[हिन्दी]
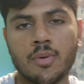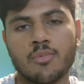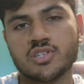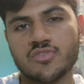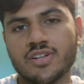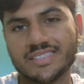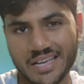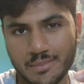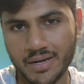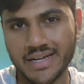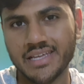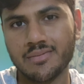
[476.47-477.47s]
ऊपर मुझे फिर से एक
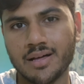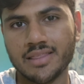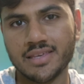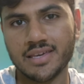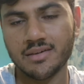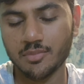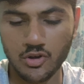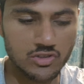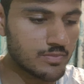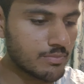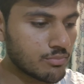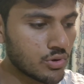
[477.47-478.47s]
पट्टी बांधनी है
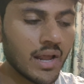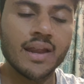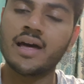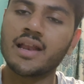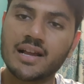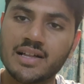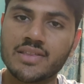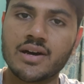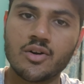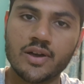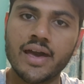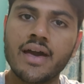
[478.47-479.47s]
बिकॉज पुराना अलग गंदा
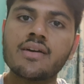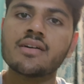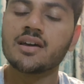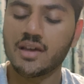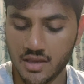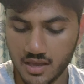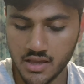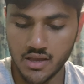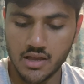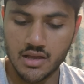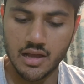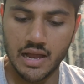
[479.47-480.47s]
हो गया है
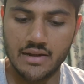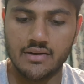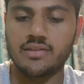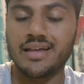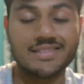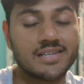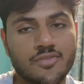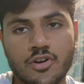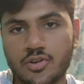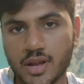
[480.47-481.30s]
एंड दैट्स इट फॉर